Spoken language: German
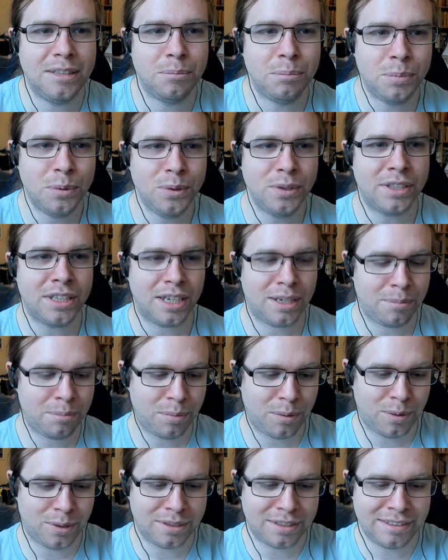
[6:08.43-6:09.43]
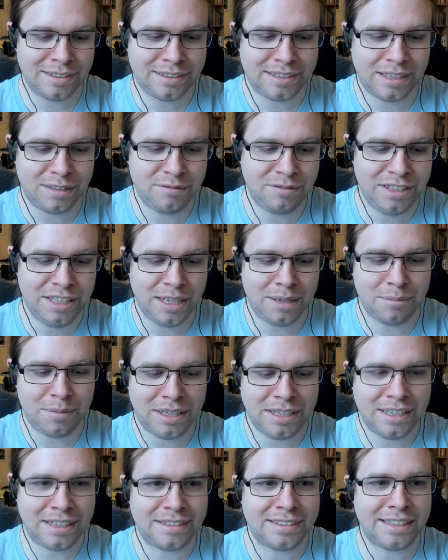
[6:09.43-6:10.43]
Bücherbord ist dann wieder
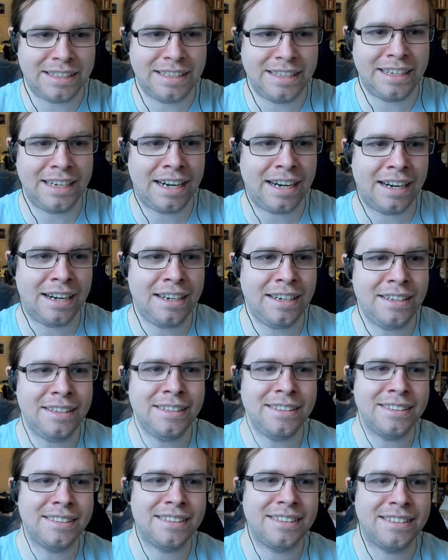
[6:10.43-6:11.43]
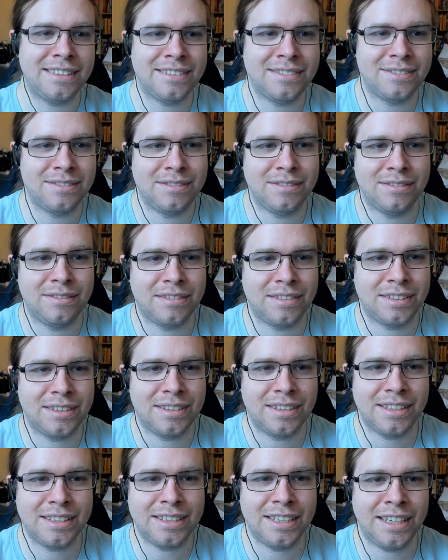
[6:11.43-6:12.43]
mal das Regal.
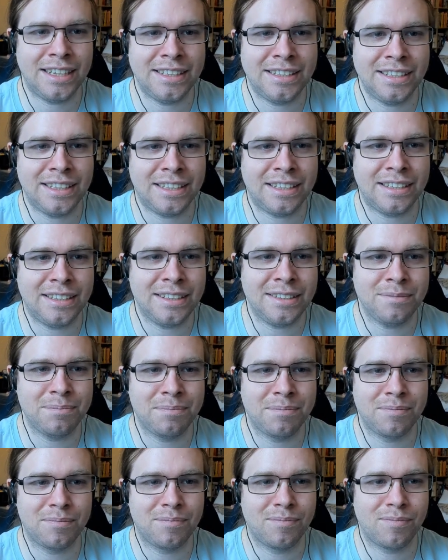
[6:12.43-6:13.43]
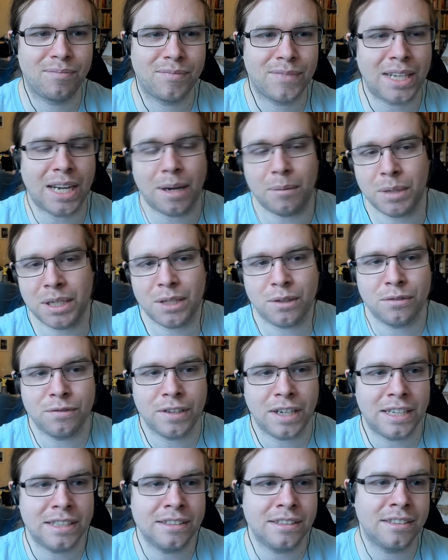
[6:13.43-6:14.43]
Ja, ja. Kann man auch
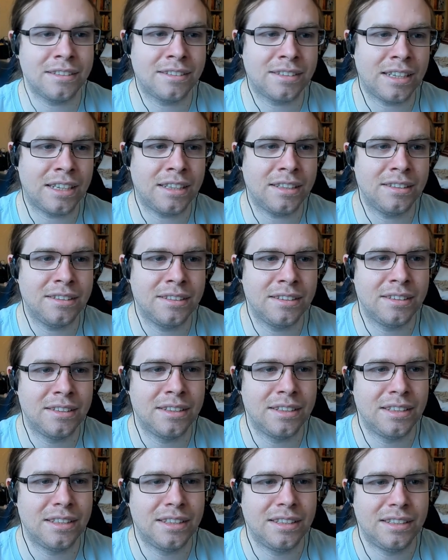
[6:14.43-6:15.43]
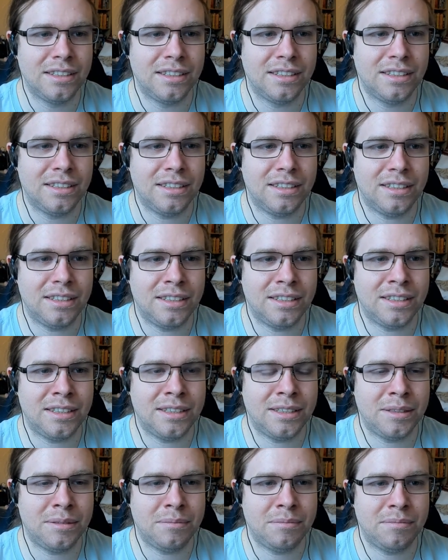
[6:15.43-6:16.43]
für andere Sachen.
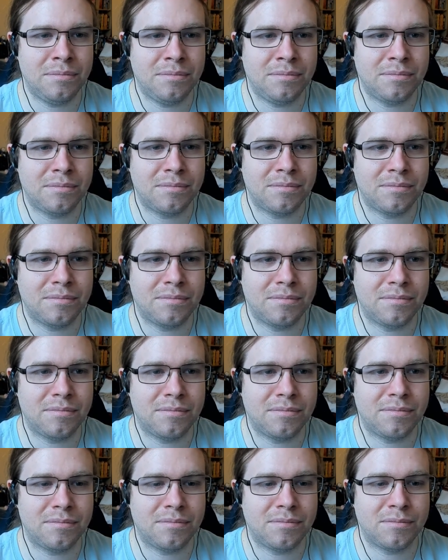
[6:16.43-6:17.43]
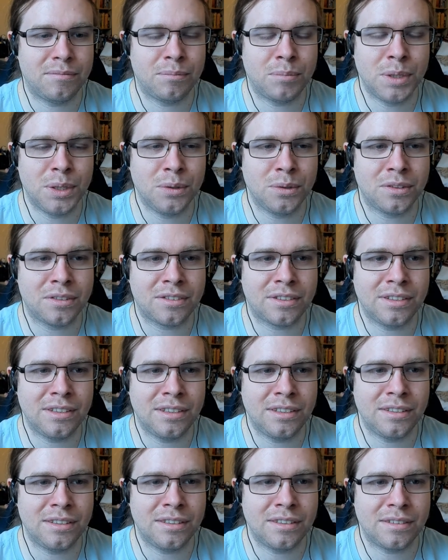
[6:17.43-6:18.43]
Ähm,
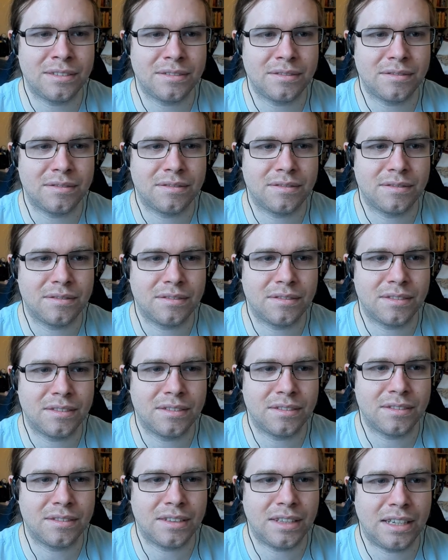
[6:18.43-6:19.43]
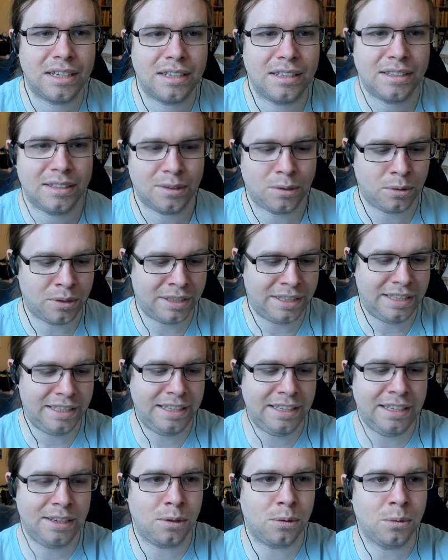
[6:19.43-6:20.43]
benutzen.
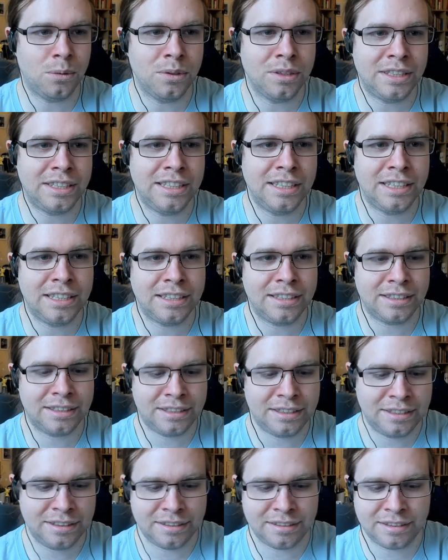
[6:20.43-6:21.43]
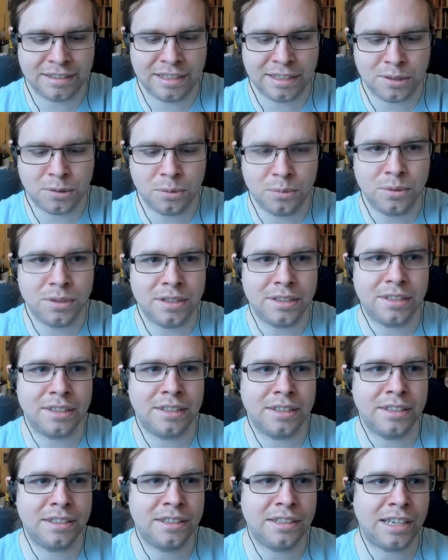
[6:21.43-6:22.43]
Okay, oh, hier, äh, sehr cool.
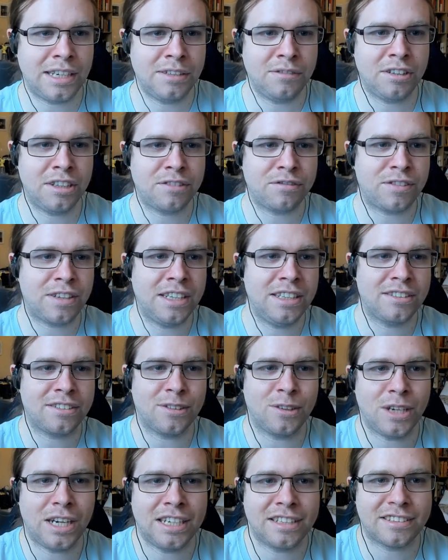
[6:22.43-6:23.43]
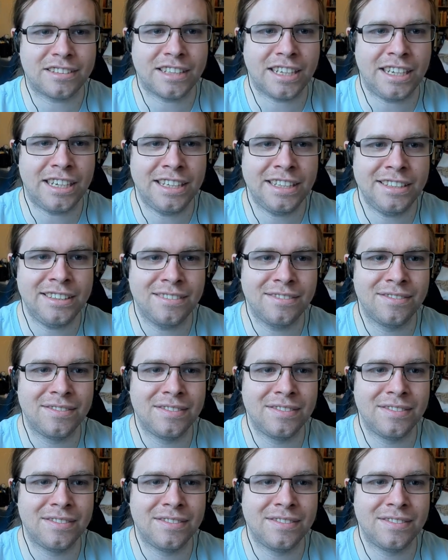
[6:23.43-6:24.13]
Äh, einwandfrei ist auch Ast rein.